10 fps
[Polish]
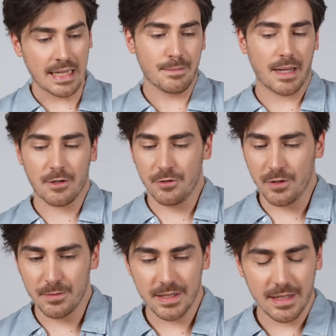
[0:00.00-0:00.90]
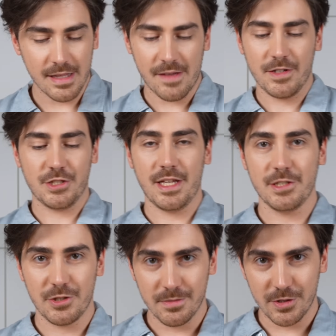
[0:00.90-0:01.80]
ale brakowałby
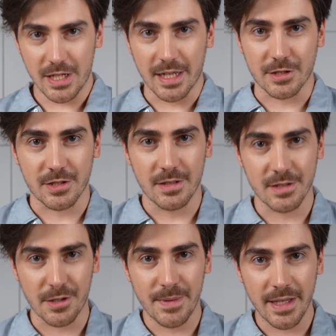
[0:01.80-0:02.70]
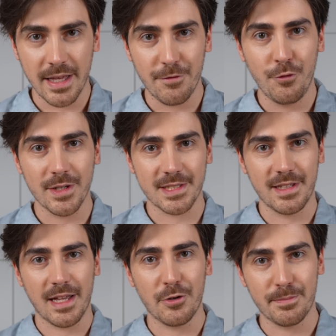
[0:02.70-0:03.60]
najważniejszą rzecz. Zrobienie
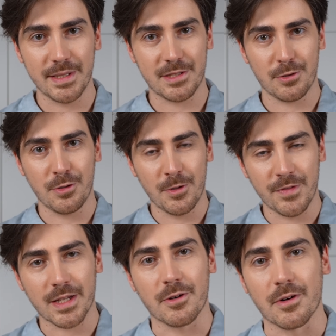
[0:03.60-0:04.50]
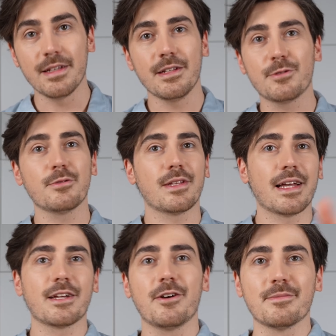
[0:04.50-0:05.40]
własnego pysto domowego. I
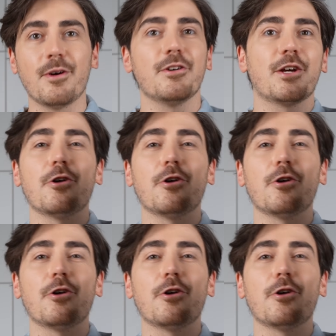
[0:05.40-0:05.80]
tutaj go, moi